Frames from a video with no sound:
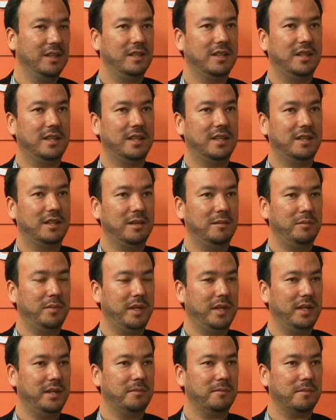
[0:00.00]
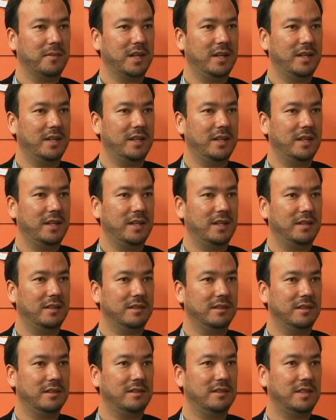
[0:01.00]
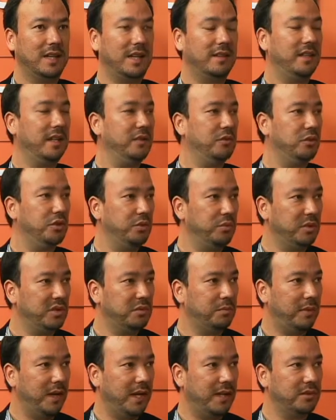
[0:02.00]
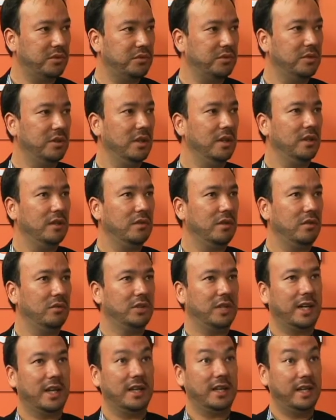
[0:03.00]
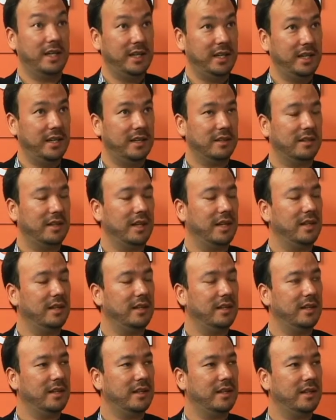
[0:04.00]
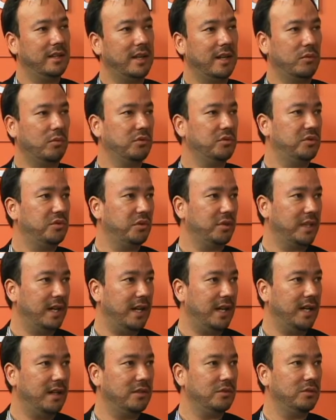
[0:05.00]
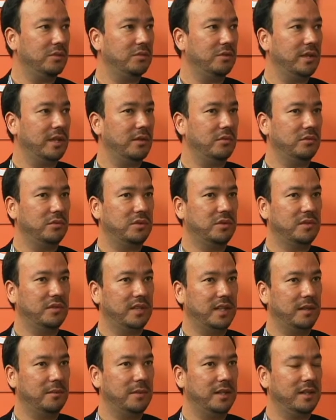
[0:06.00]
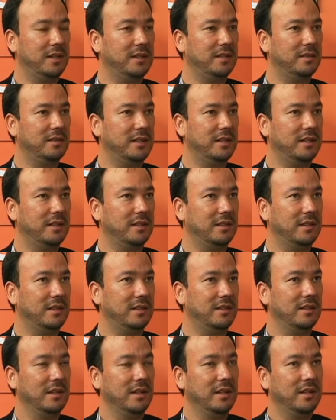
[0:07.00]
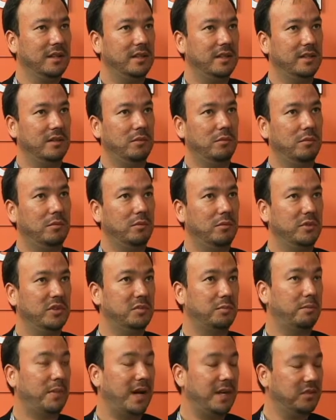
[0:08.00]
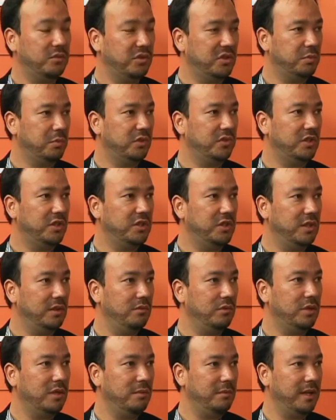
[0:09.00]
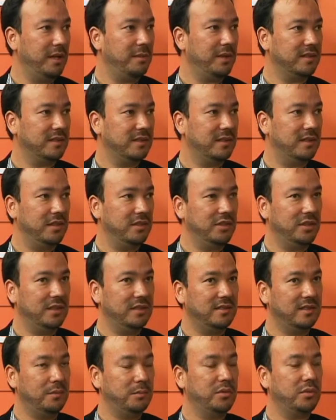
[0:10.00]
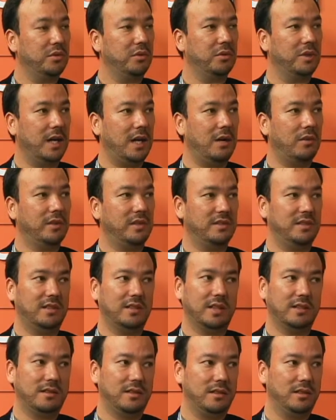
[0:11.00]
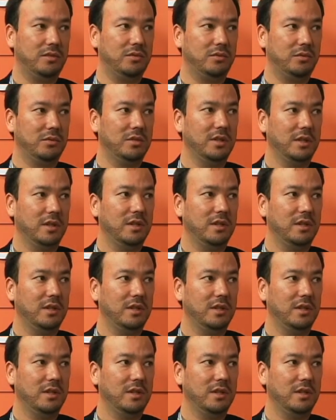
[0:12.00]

e que também é, está dentro de um espaço onde a galeria tem é, ar-condicionado, né? um sistema, é, um espaço expositivo também bastante excepcional em se tratando...